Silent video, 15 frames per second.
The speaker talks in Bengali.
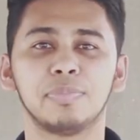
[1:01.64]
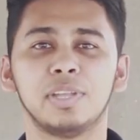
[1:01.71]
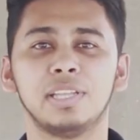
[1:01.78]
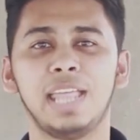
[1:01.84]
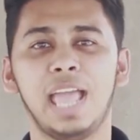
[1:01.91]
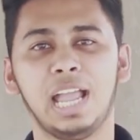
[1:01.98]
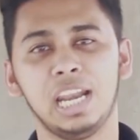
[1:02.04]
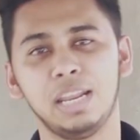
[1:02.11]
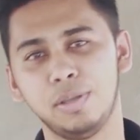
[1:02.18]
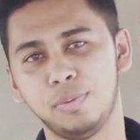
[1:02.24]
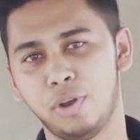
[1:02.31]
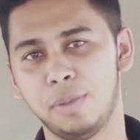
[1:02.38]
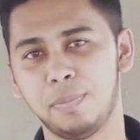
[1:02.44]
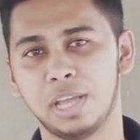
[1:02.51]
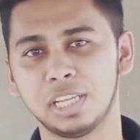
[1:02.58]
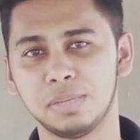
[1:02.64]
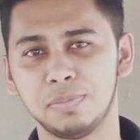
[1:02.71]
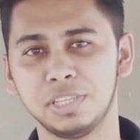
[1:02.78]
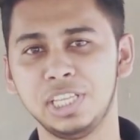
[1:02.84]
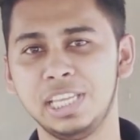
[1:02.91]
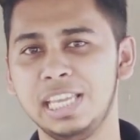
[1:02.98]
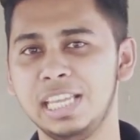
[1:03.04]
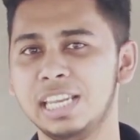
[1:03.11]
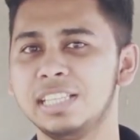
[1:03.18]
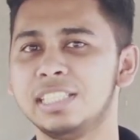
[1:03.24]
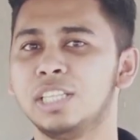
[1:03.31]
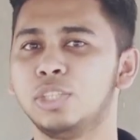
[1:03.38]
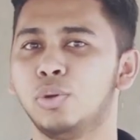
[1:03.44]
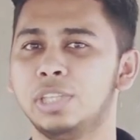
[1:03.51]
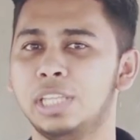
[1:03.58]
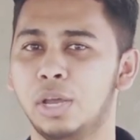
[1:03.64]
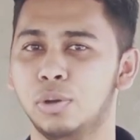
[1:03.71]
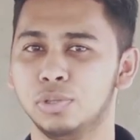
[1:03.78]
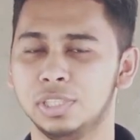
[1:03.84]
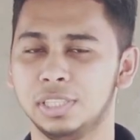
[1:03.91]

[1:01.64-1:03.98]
আপনাদের একাডেমিক পড়ার পাশাপাশি ইংরেজিতে জোর দেওয়া